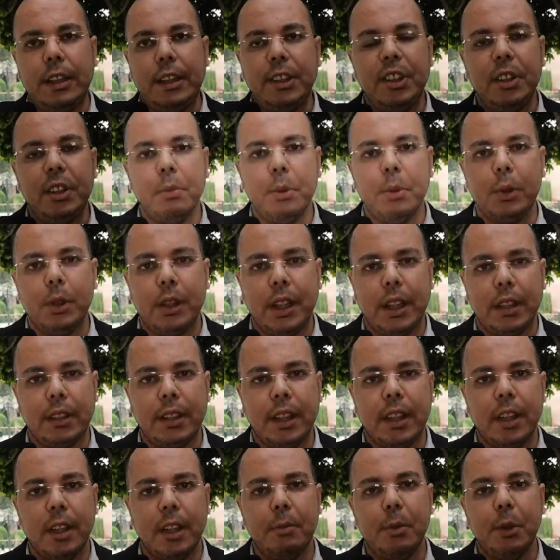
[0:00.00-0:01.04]

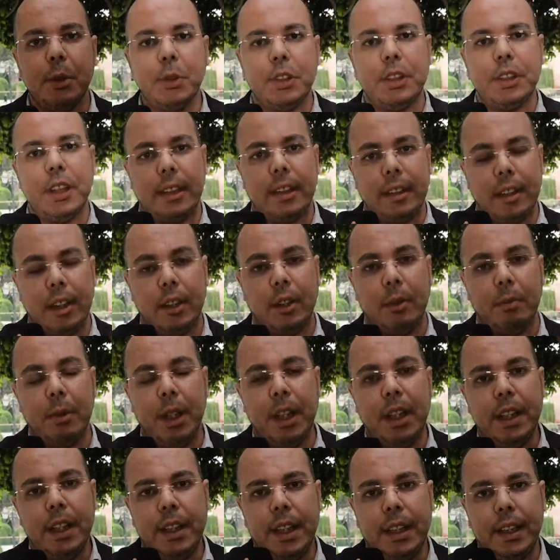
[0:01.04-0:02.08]
ينسبون طريق بن زياد
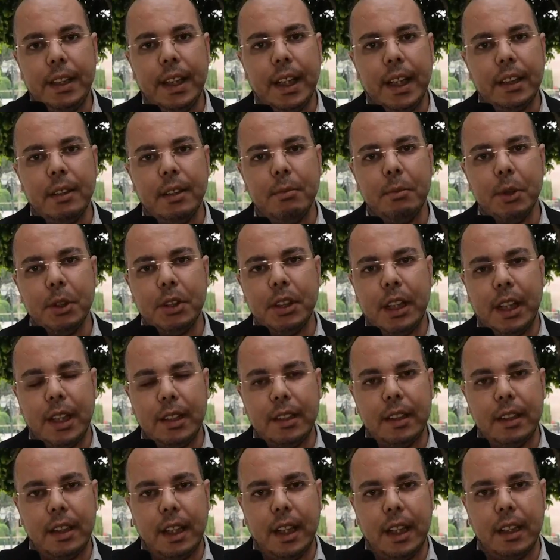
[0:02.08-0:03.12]
لهم يعني هذا
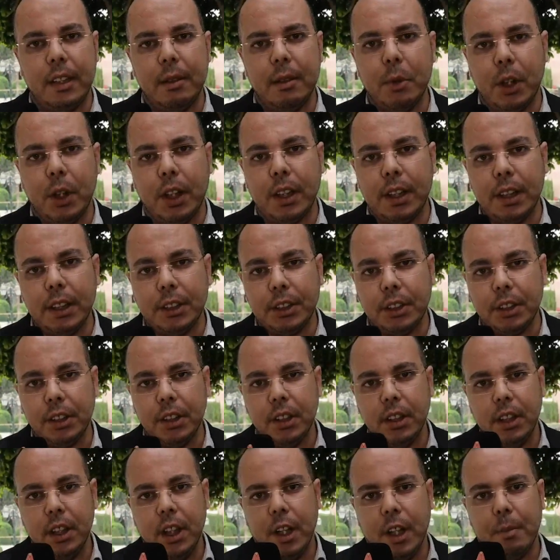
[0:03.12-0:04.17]
هاد هاد
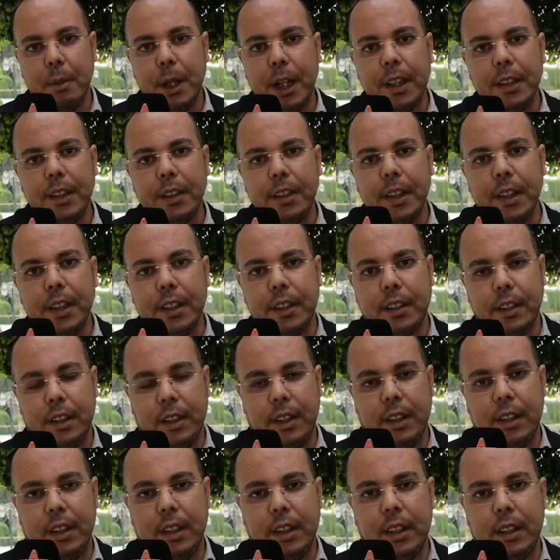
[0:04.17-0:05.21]
المخرج بغى
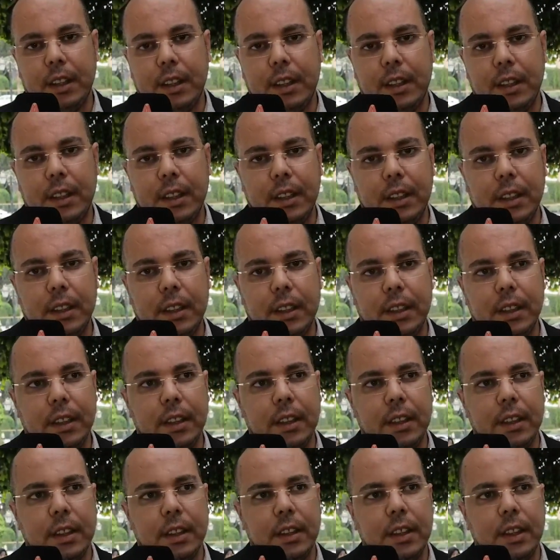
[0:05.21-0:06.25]
يدير
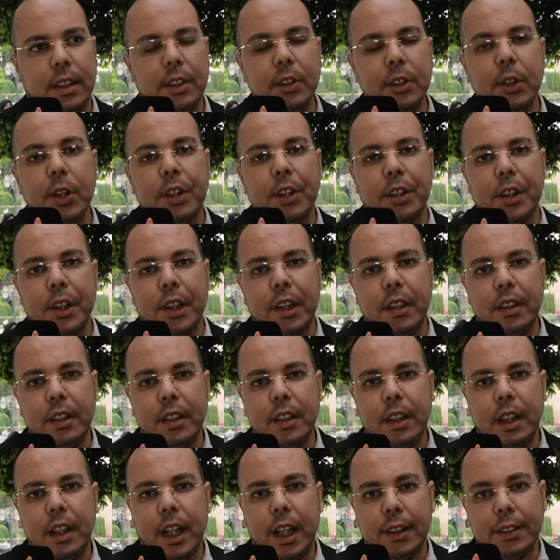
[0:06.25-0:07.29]
آه،
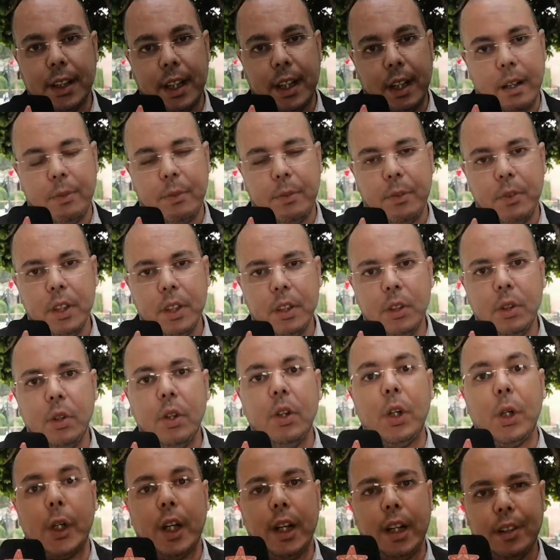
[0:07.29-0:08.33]
يرضي اطراف
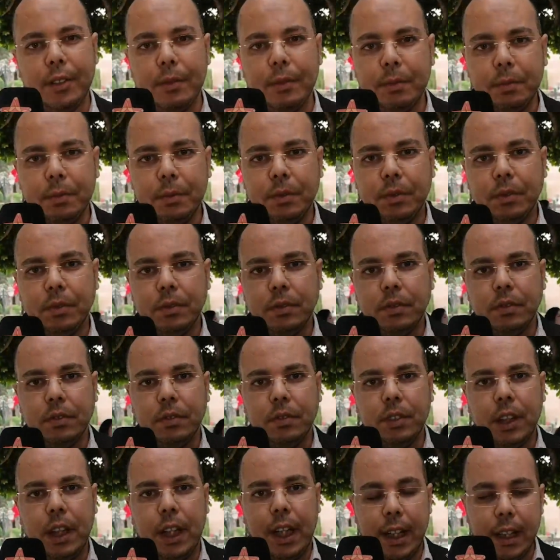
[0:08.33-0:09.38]
اخرى
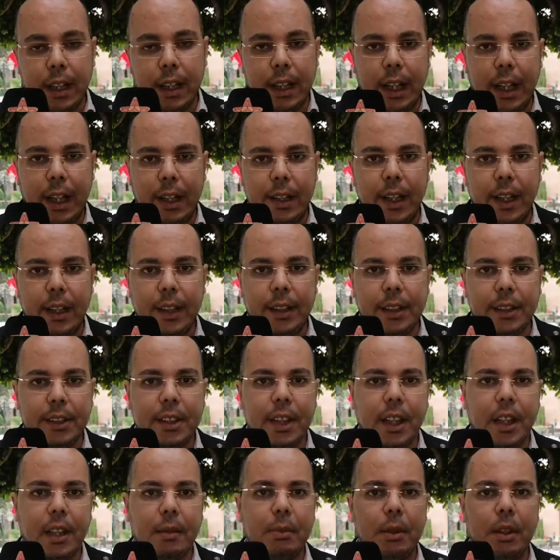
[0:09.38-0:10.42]
على على
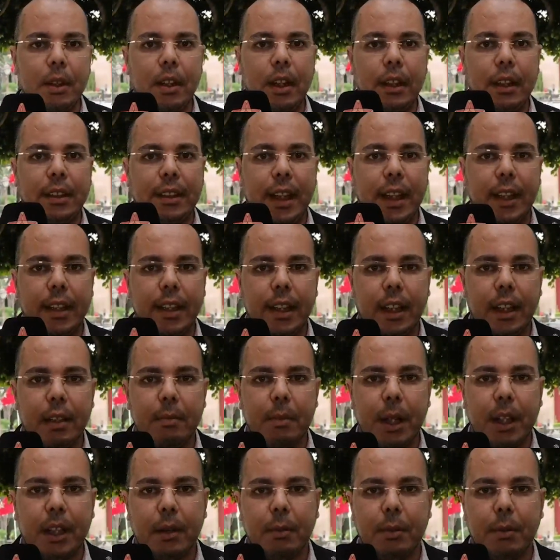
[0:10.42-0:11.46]
حساب
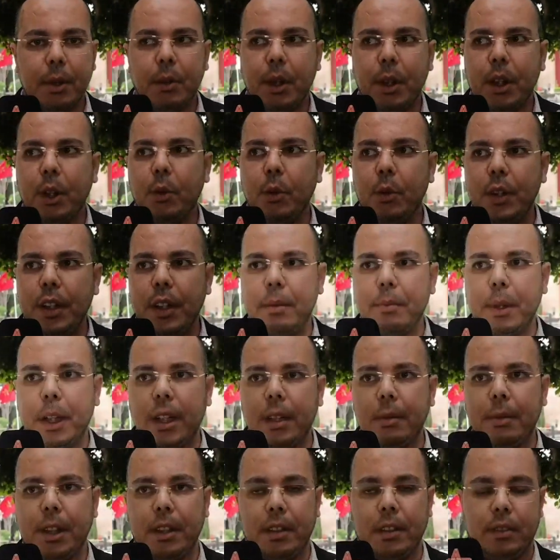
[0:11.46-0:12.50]
التاريخ المغربي
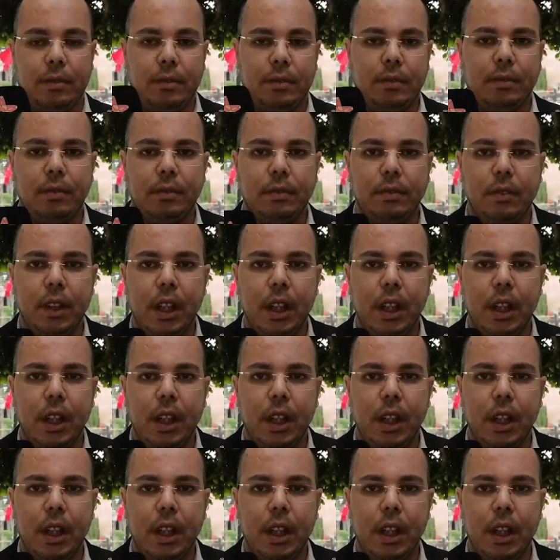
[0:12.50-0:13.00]
والهويه المغربيه